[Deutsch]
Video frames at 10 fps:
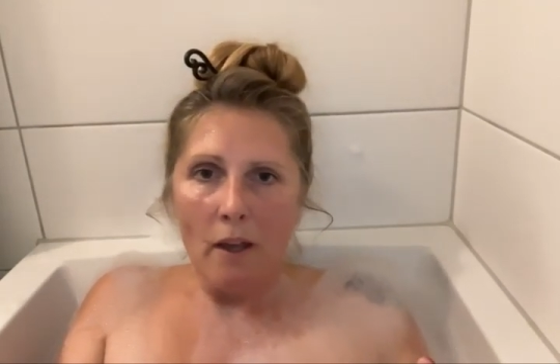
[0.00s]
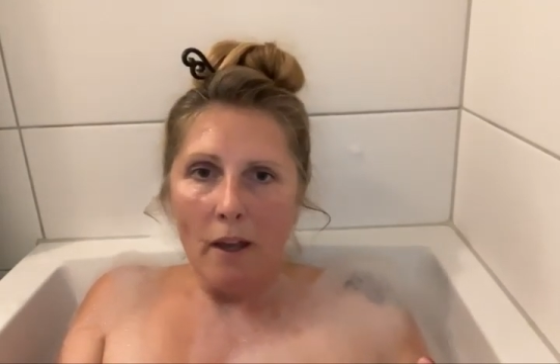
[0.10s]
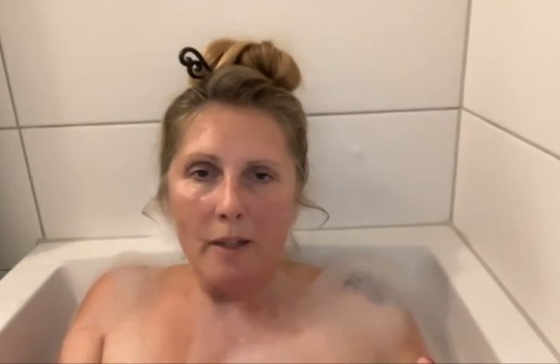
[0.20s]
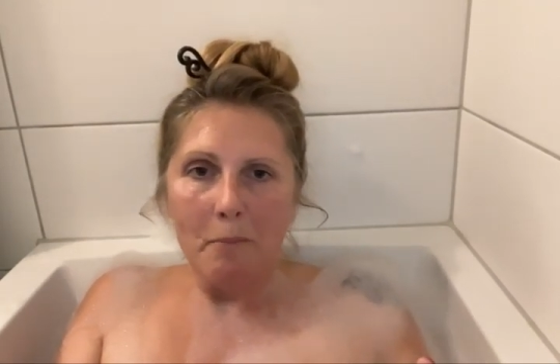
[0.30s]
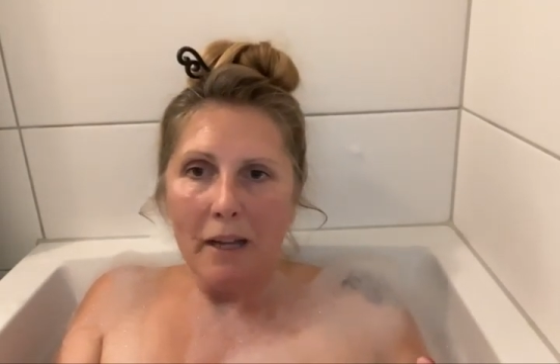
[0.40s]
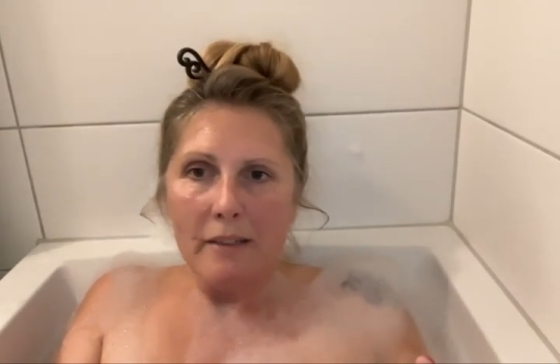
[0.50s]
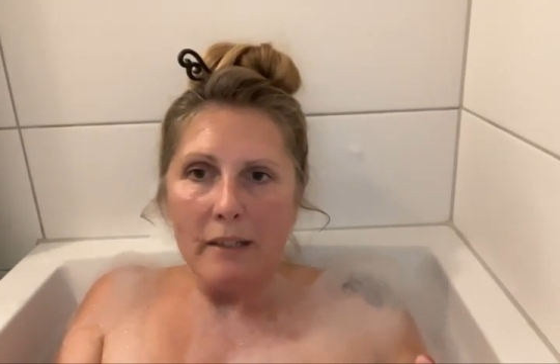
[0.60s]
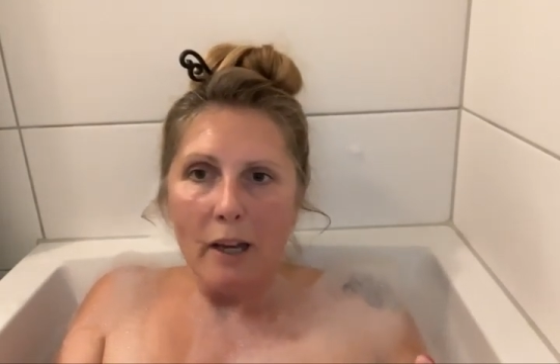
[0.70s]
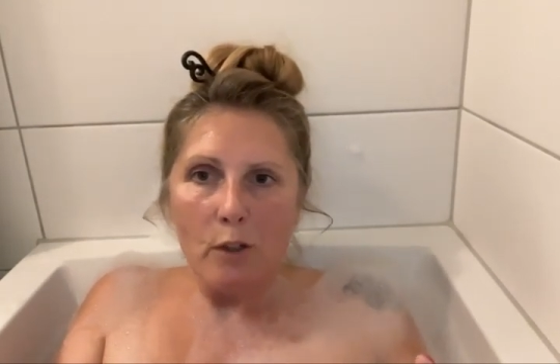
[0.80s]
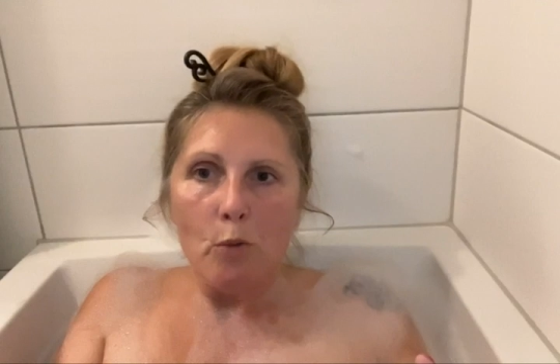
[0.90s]
Eine
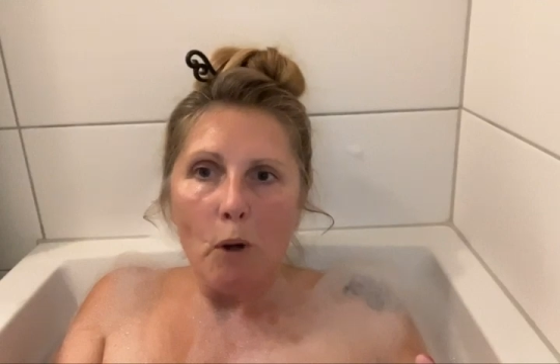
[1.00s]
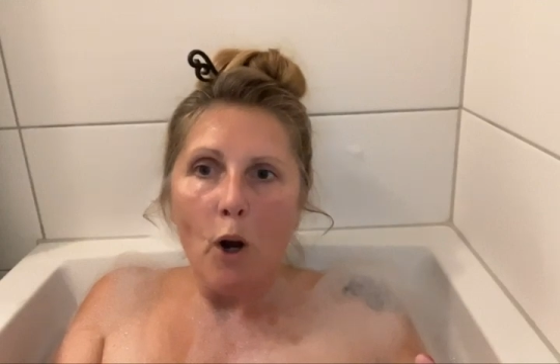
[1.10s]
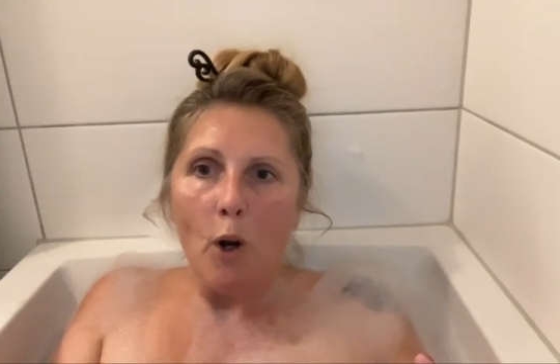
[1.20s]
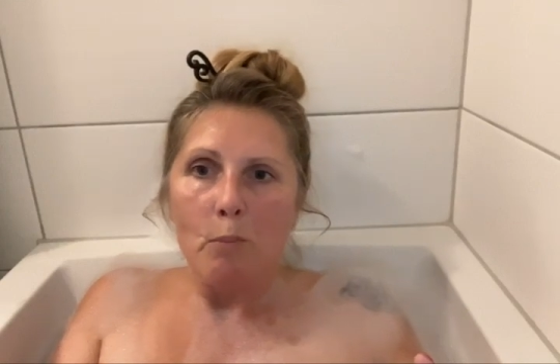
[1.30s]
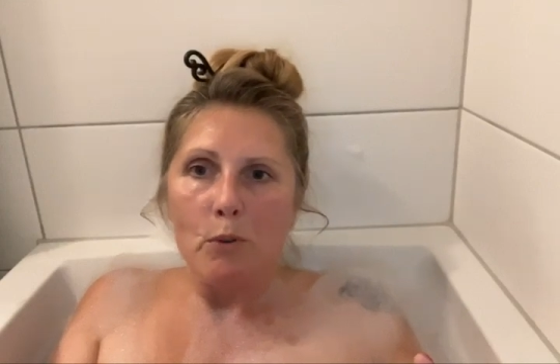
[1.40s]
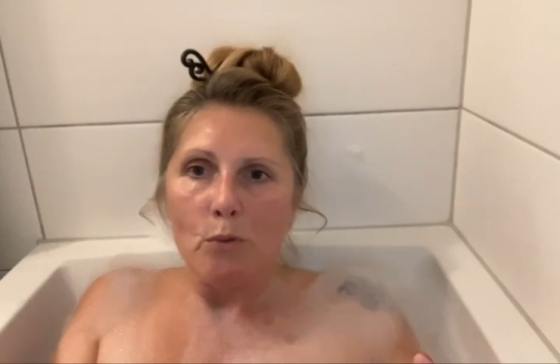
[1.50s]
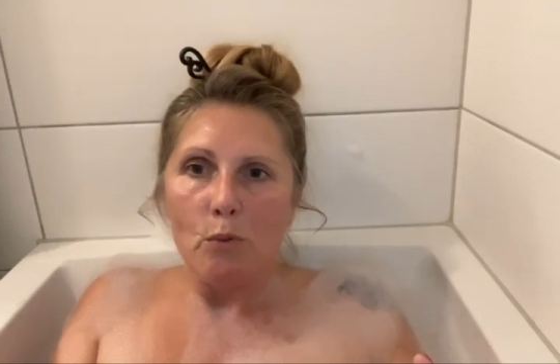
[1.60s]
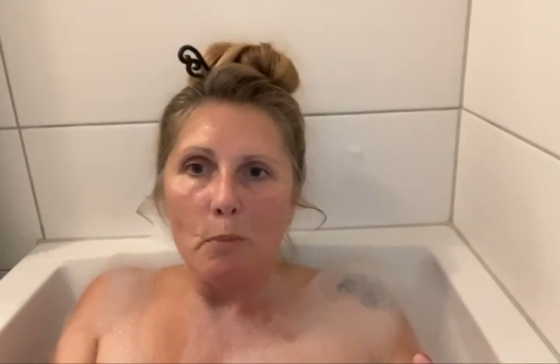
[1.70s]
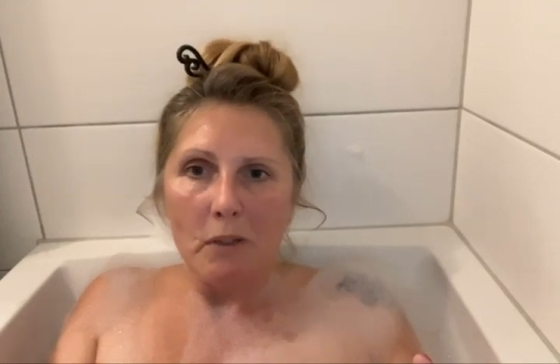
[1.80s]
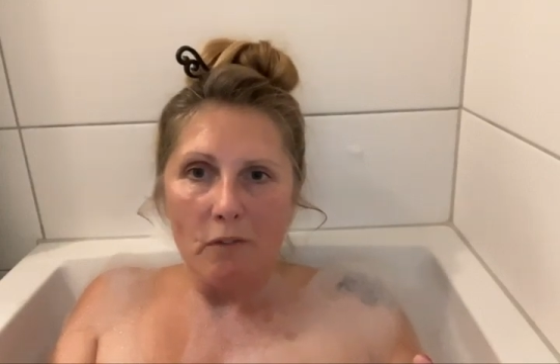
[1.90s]
manche hat überhaupt
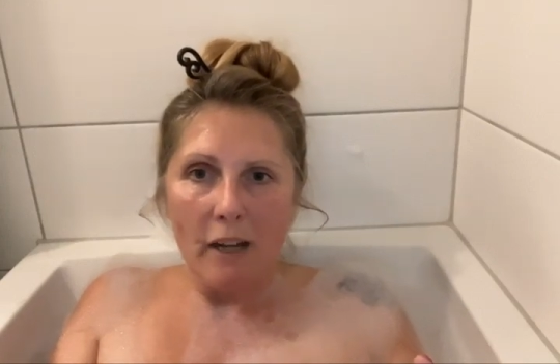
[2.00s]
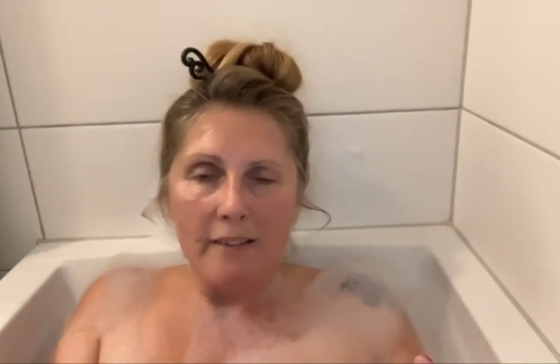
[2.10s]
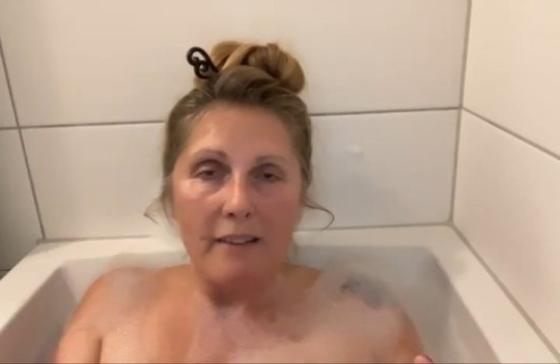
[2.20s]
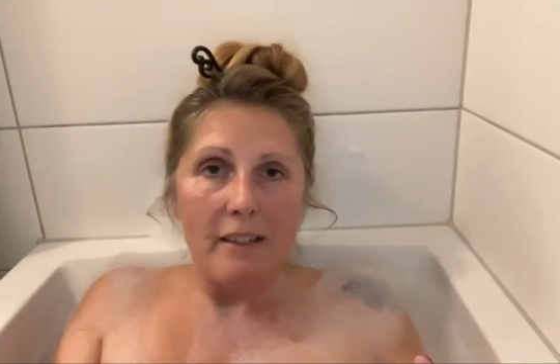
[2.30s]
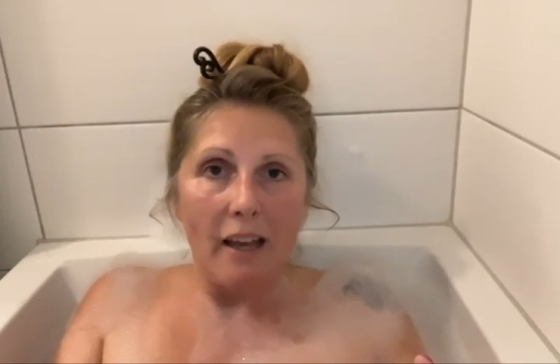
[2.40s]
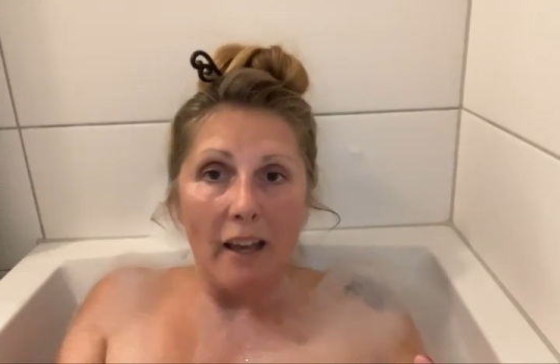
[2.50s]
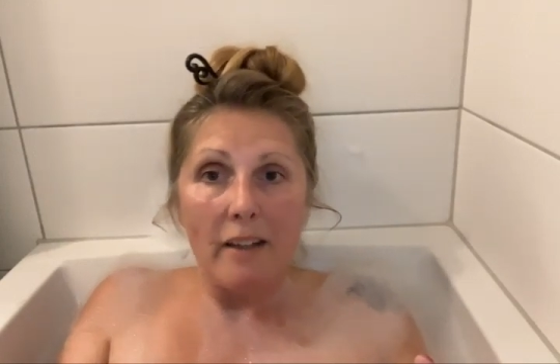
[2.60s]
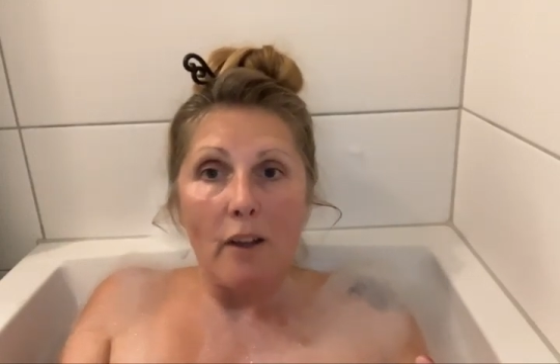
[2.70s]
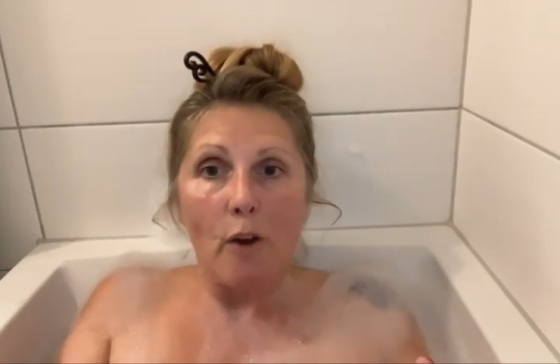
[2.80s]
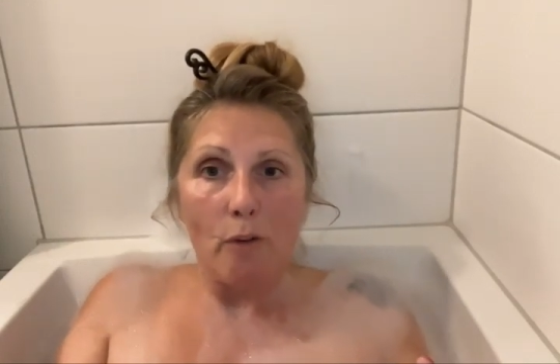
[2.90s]
nur private,
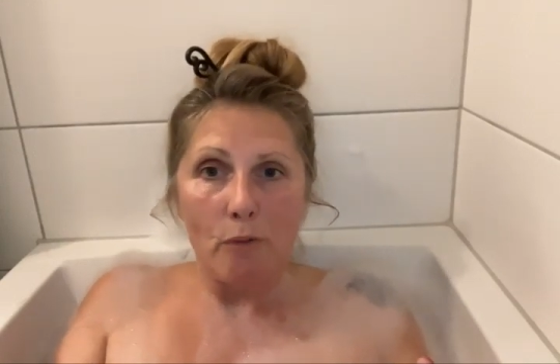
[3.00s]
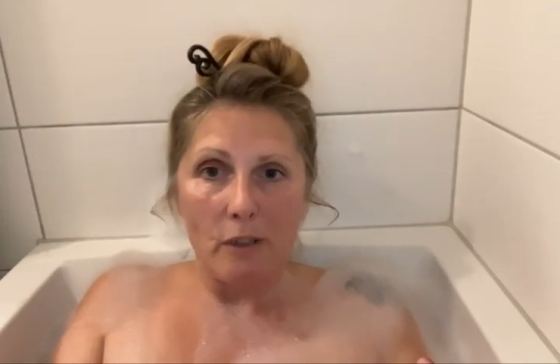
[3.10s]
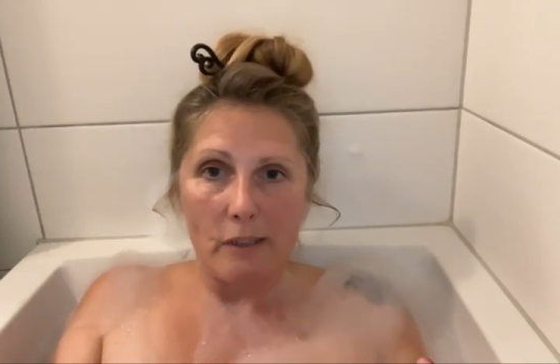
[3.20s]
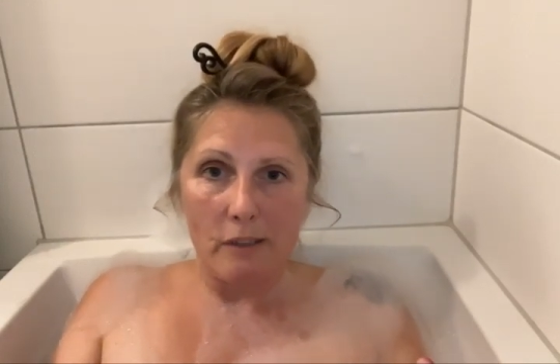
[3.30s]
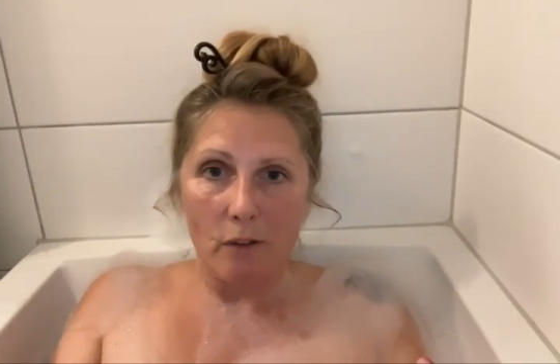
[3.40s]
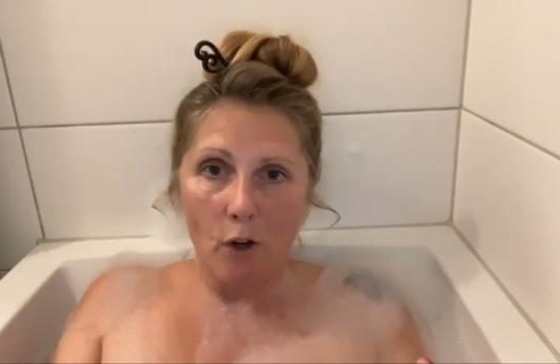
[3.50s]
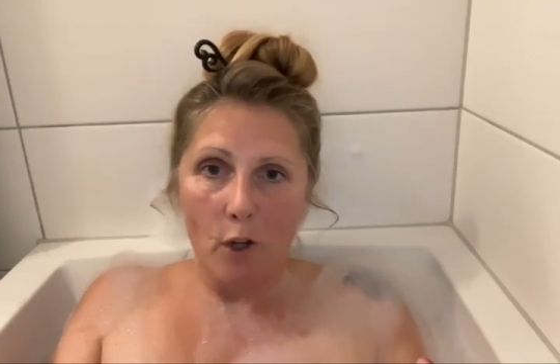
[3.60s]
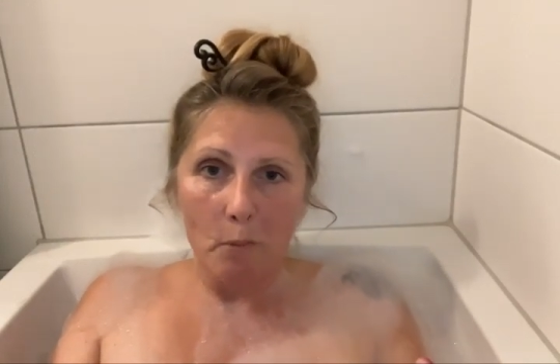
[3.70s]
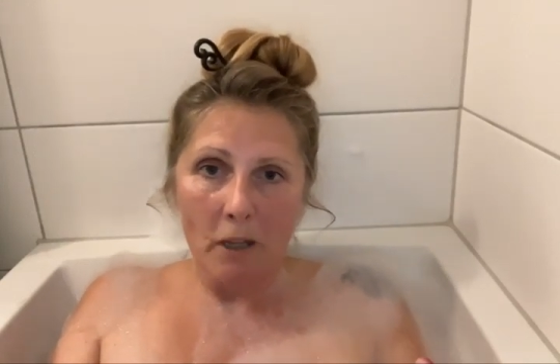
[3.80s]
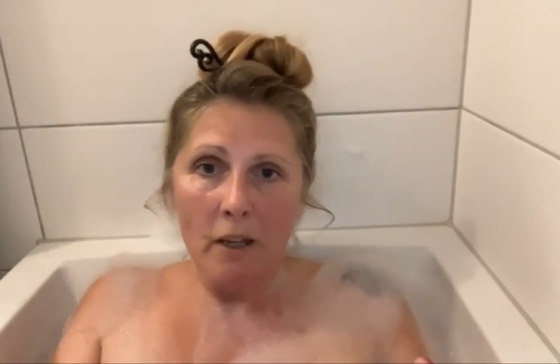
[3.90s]
keine öffentlichen
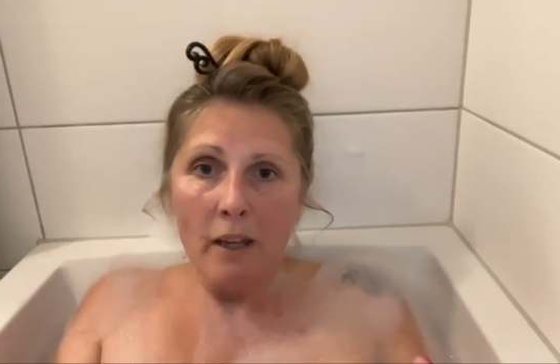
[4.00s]
Räume,